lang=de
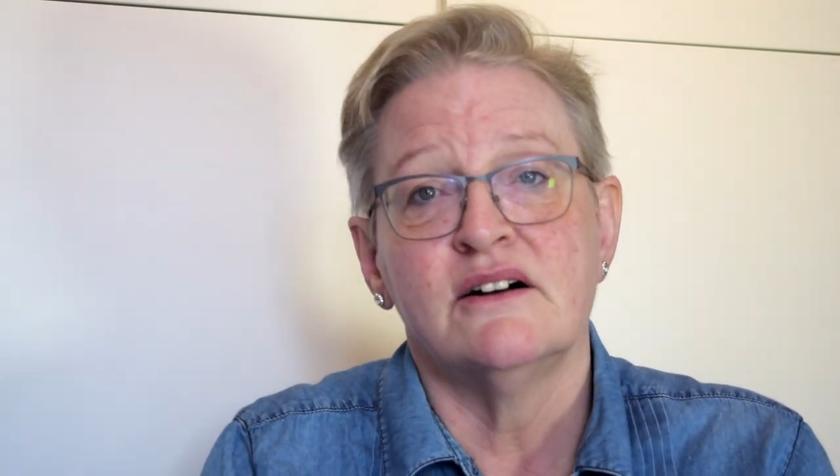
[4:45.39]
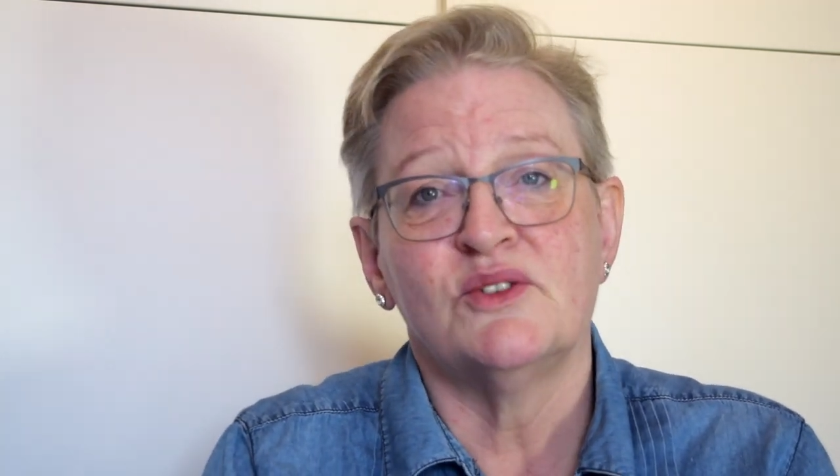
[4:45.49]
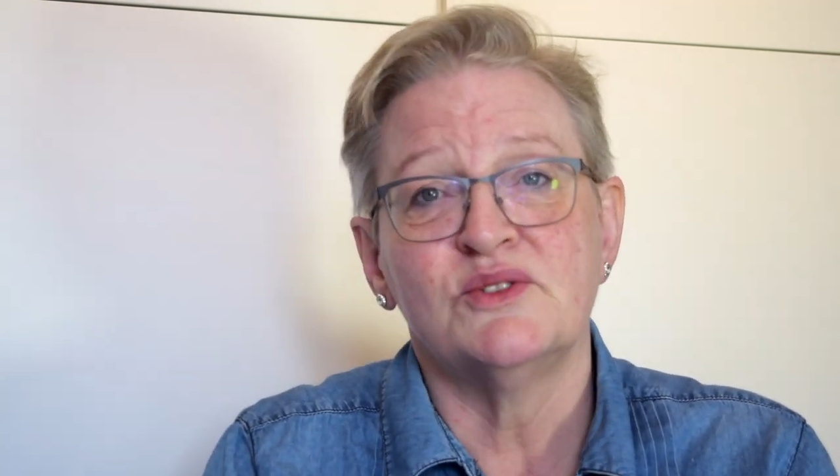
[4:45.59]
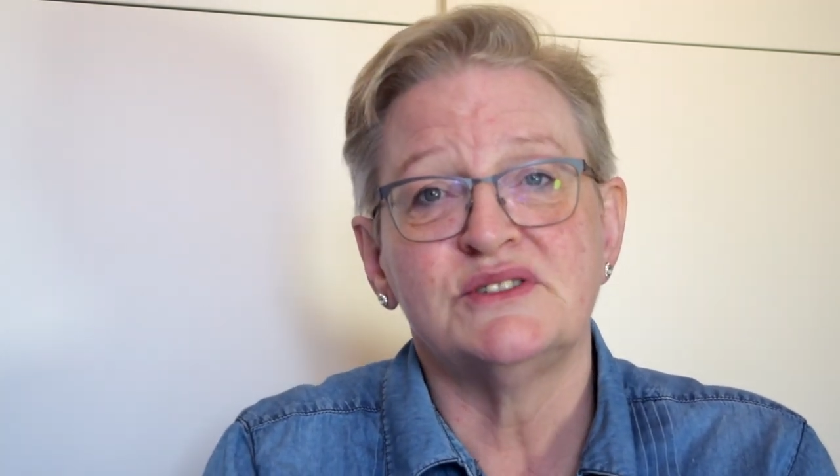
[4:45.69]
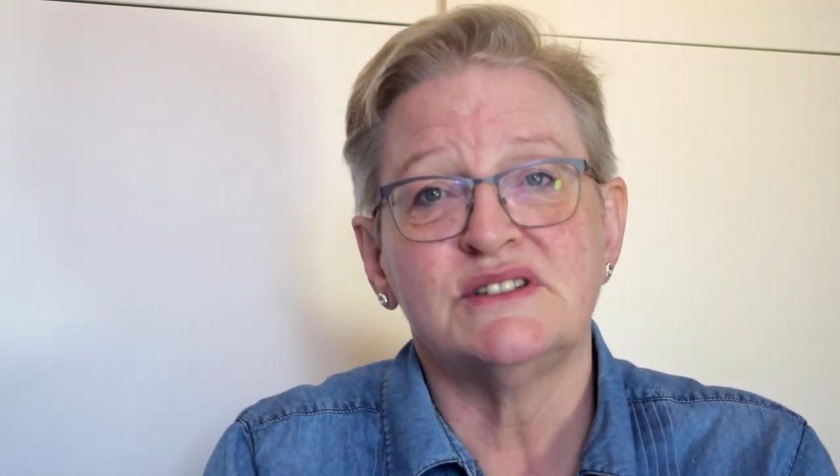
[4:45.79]

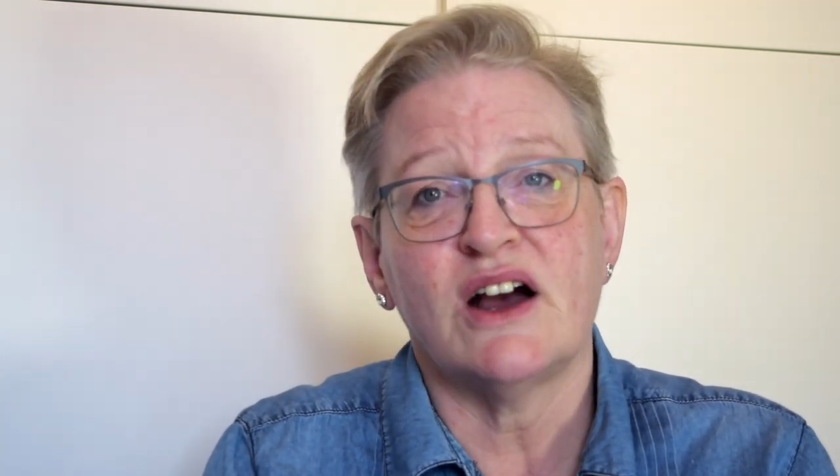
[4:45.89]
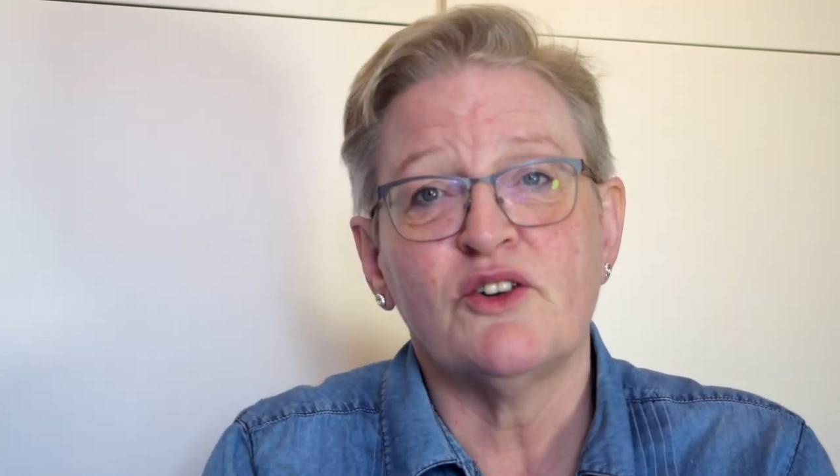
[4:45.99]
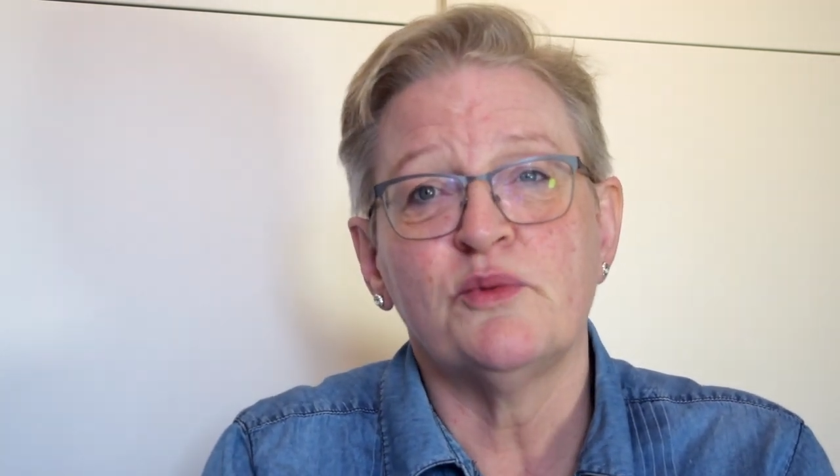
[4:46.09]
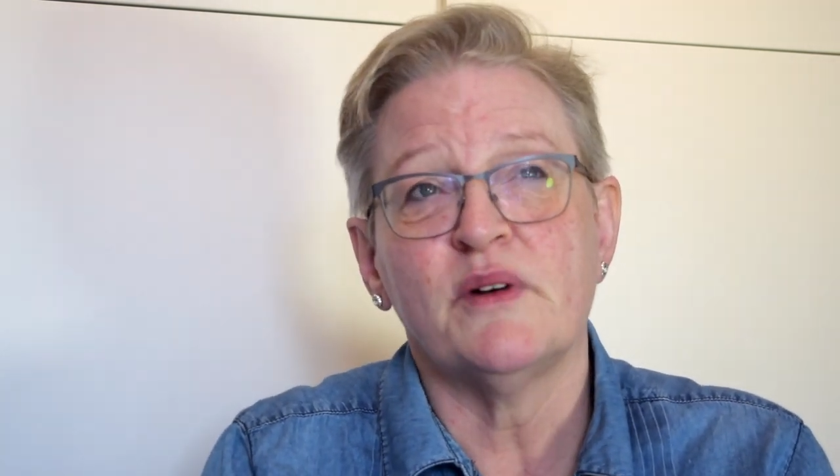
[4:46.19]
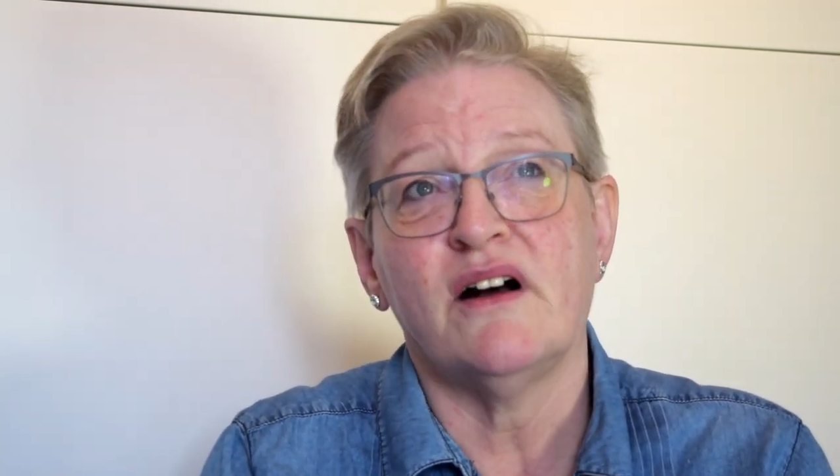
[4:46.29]
Und
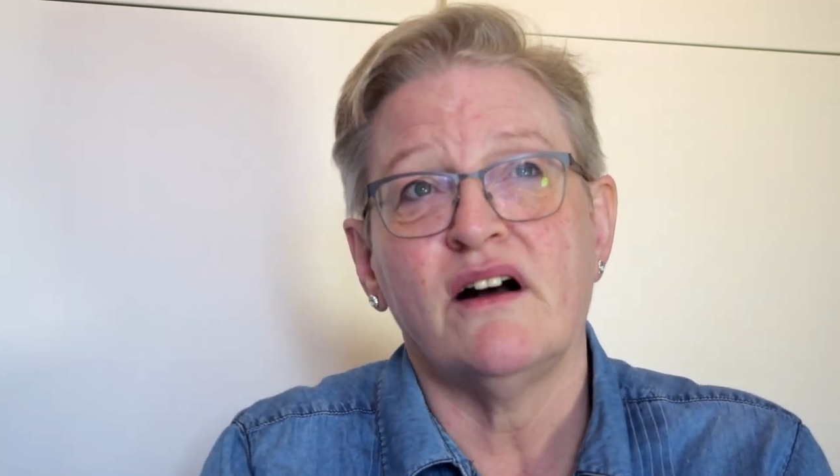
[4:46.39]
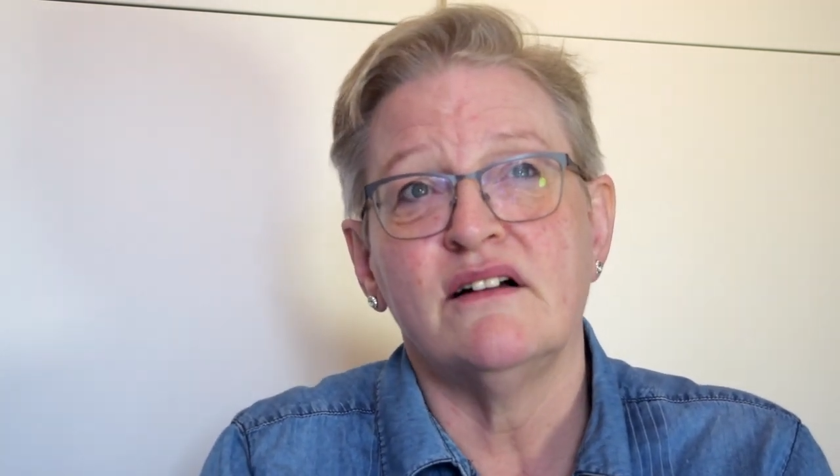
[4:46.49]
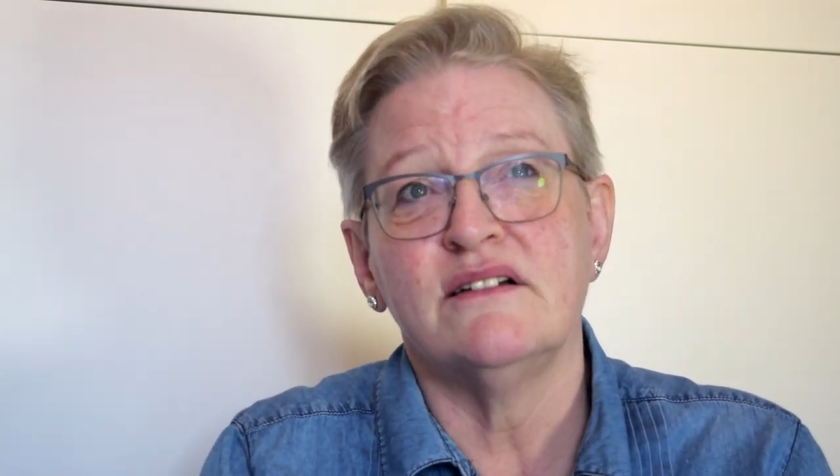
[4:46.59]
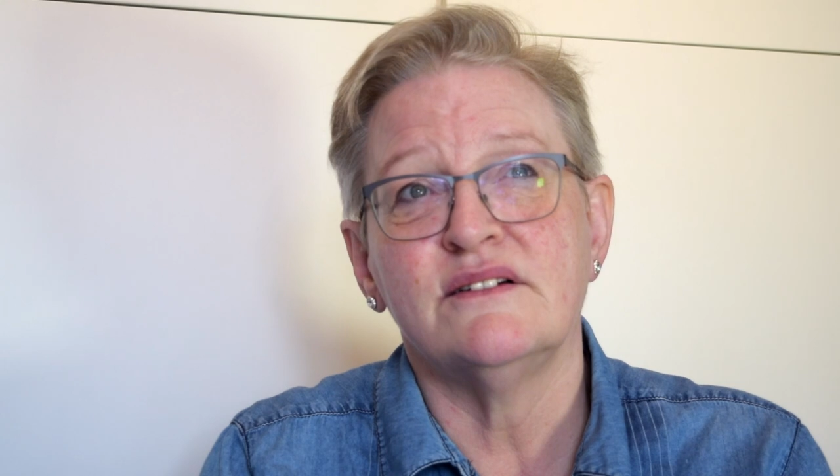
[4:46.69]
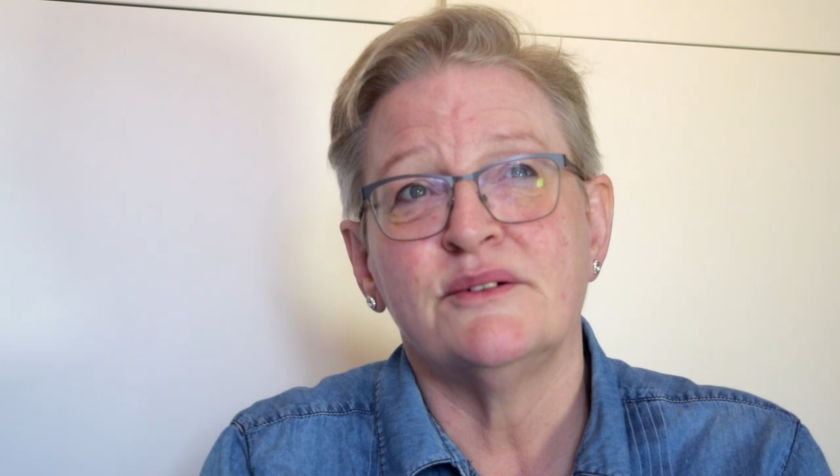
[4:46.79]

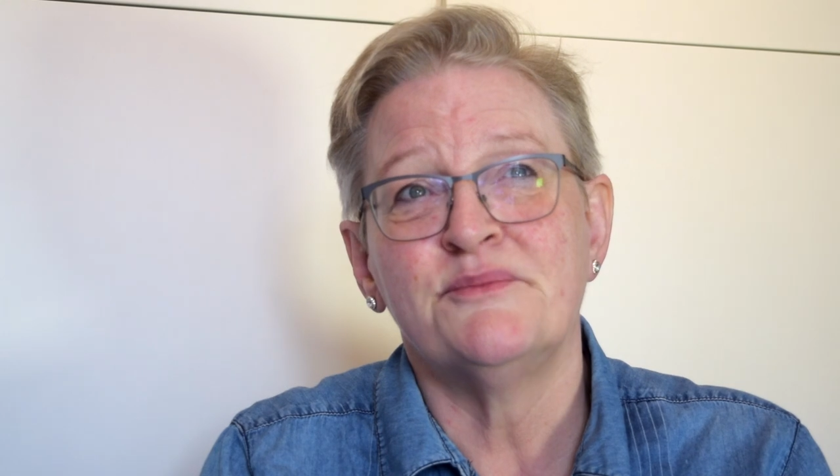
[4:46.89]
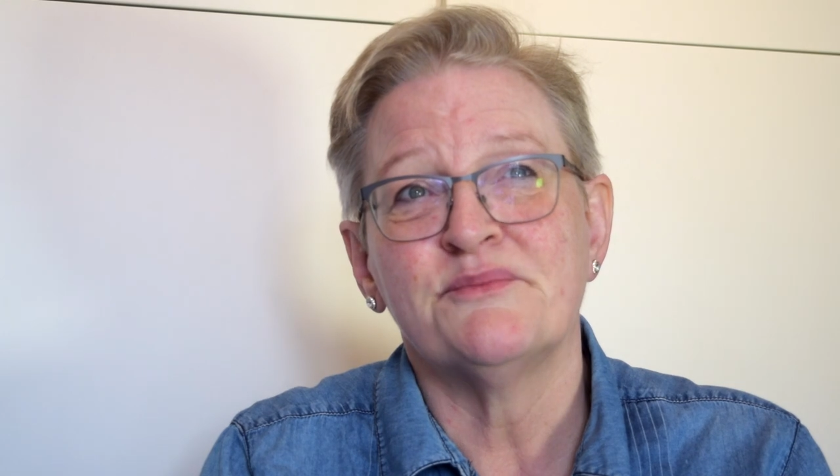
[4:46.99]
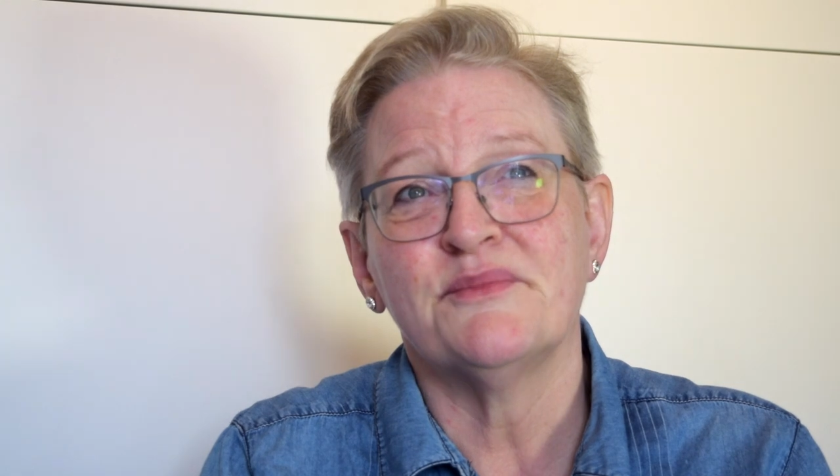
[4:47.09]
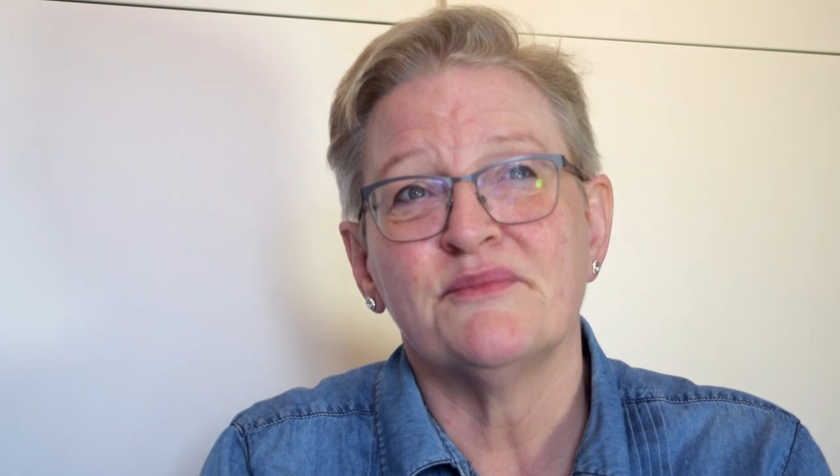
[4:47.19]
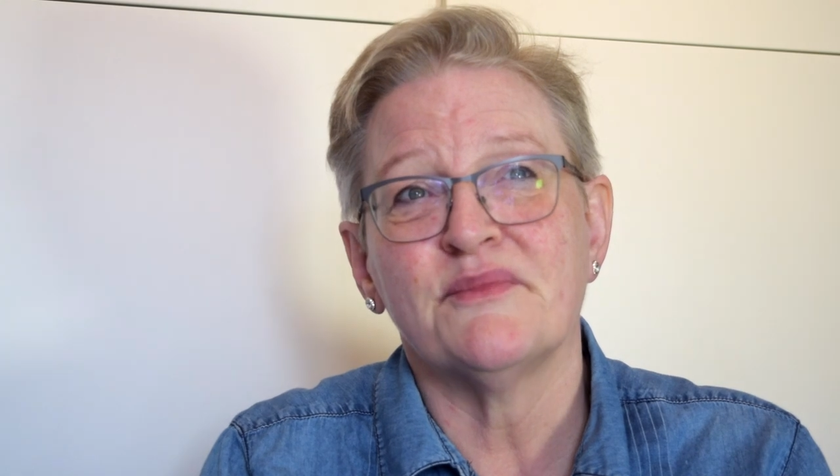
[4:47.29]
darüber, ähm,